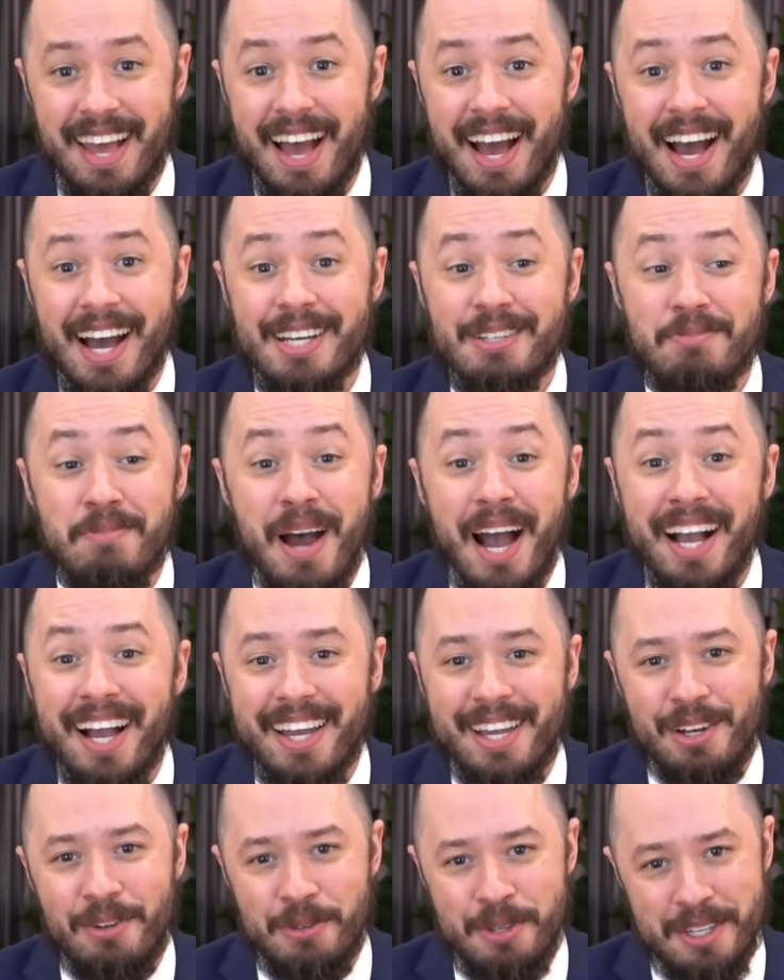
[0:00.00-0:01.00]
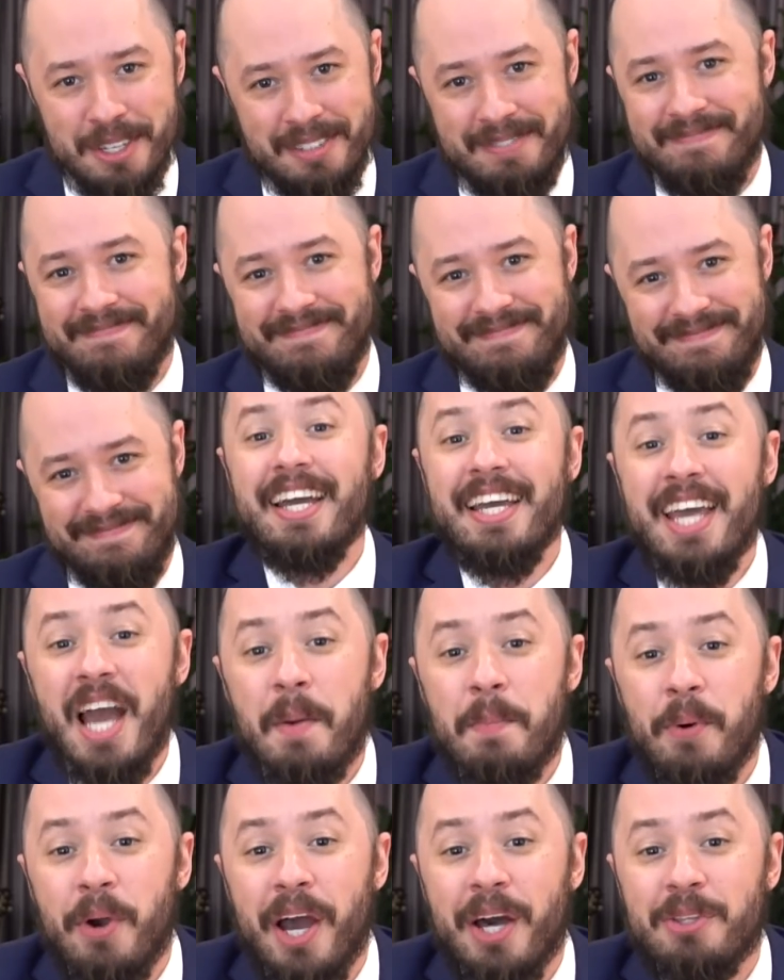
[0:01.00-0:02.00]
As marcas que lute. E
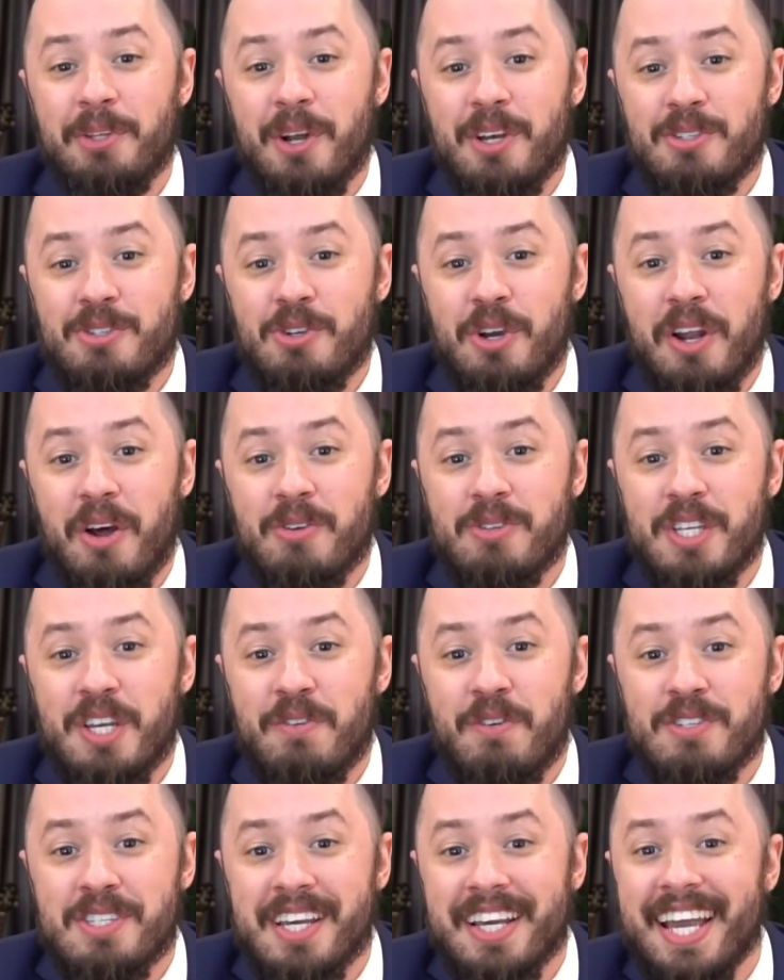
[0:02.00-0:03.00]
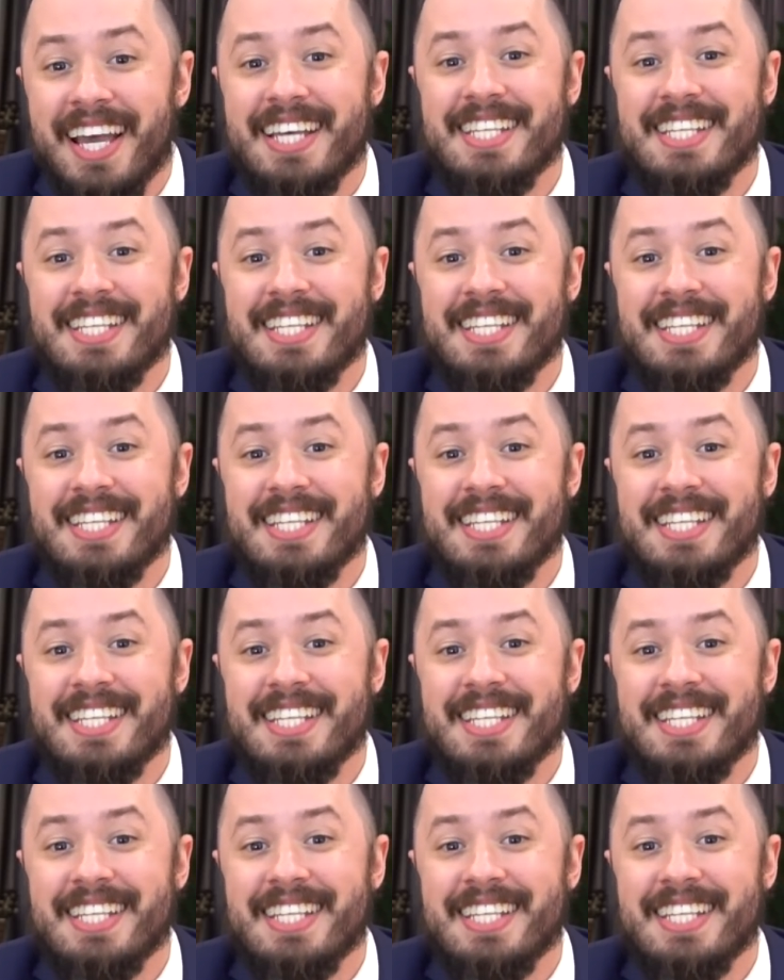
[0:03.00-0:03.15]
apoiando o nosso jornalzinho, você ganha